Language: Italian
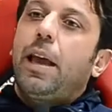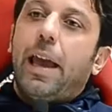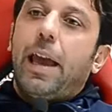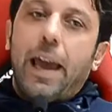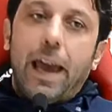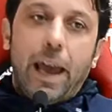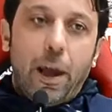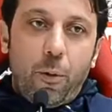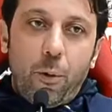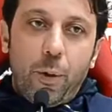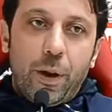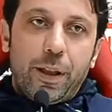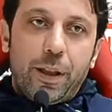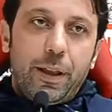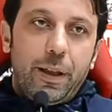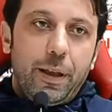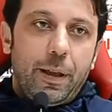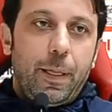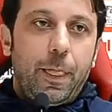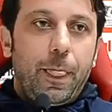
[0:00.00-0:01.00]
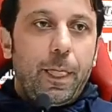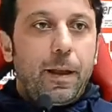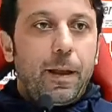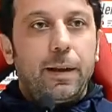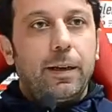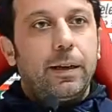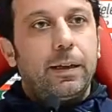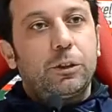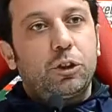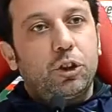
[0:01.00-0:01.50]
e quindi
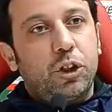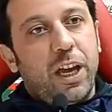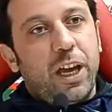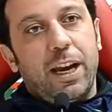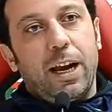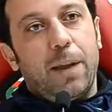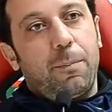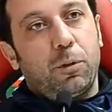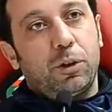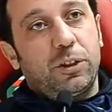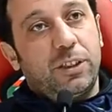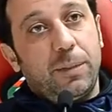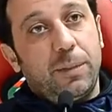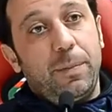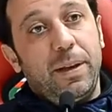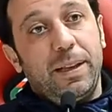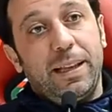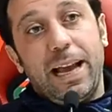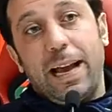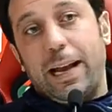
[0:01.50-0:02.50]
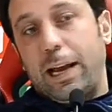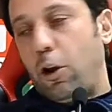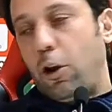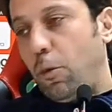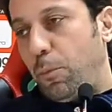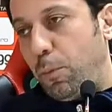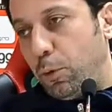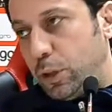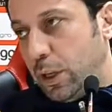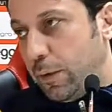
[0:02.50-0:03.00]
c'era la possibilità che lo
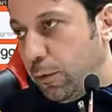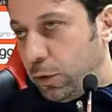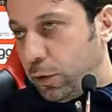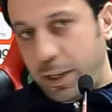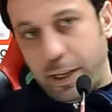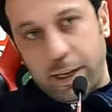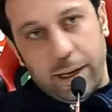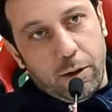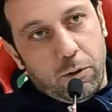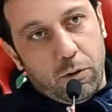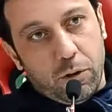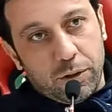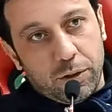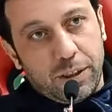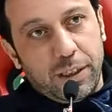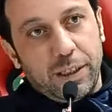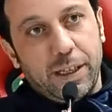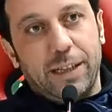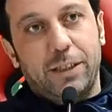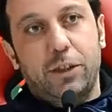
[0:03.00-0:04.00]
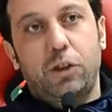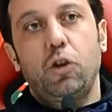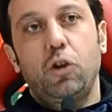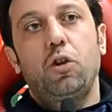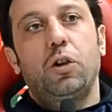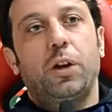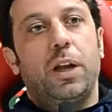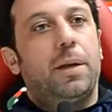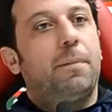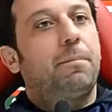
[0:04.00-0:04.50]
potevo tenere in
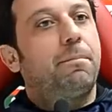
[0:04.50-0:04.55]
considerazione,